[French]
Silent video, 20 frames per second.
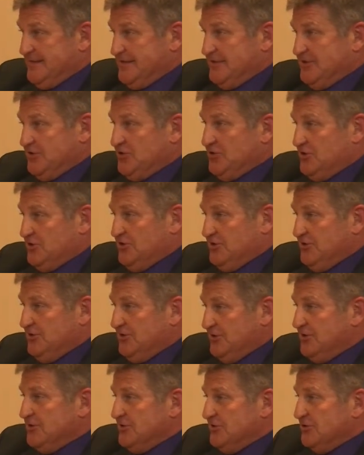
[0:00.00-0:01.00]
Je,
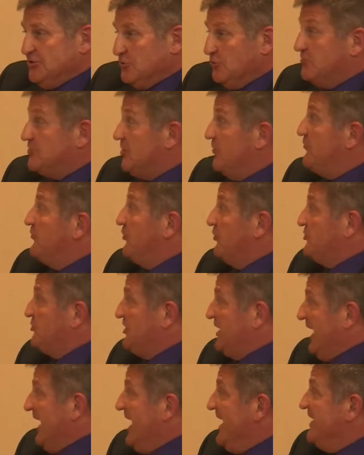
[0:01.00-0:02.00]
trouve ça
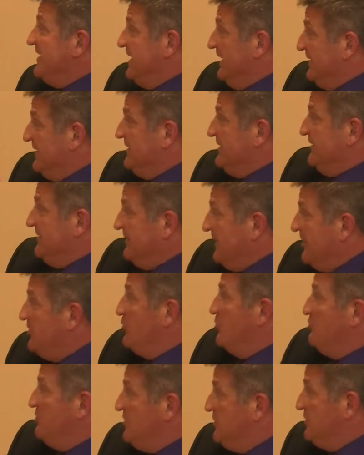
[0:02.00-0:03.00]
frustrant d'être
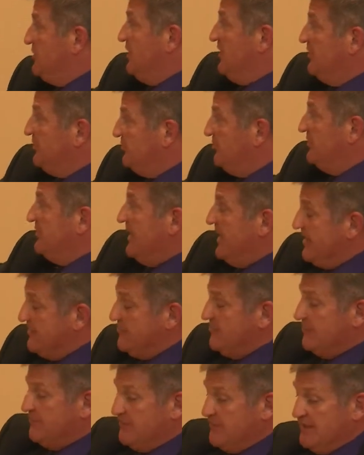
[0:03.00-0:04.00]
obligé tout le temps
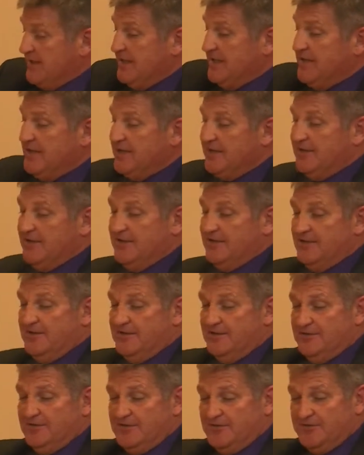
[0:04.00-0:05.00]
de revenir,
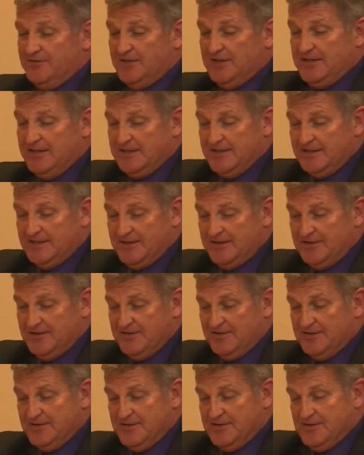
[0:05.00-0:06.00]
euh, de revenir
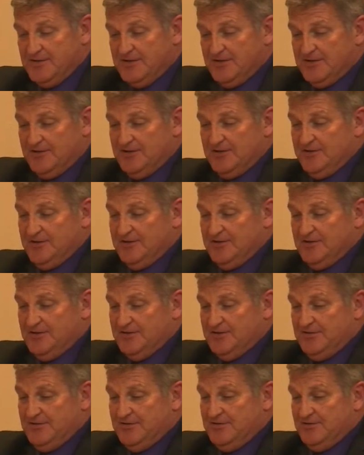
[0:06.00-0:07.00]
euh,
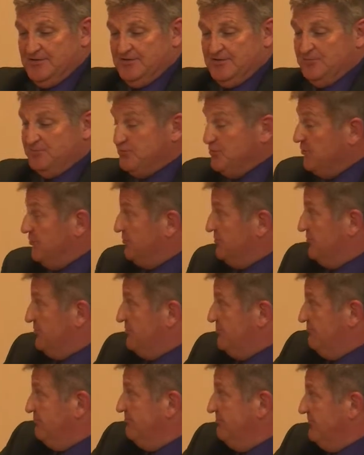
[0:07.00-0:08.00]
euh,
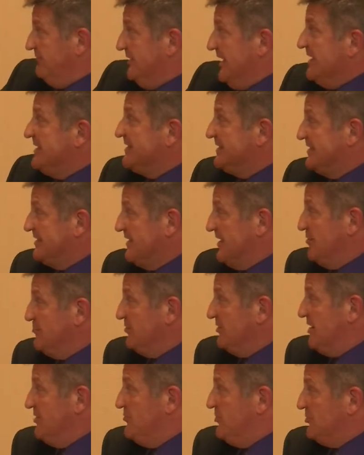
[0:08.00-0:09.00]
d'insister
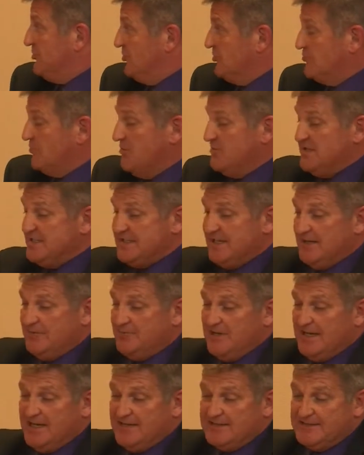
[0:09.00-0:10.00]
pour que des mesures soient mises en
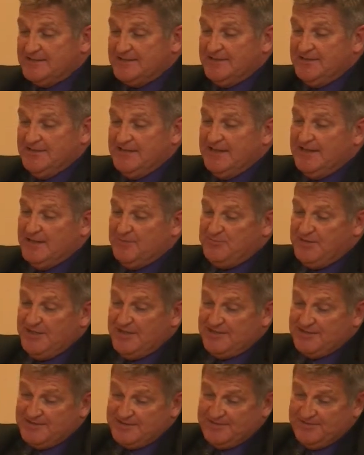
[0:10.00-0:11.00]
place à la
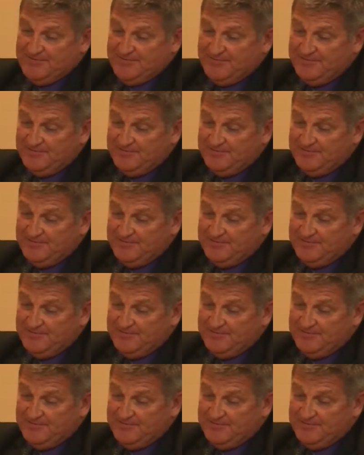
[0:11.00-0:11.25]
pièce.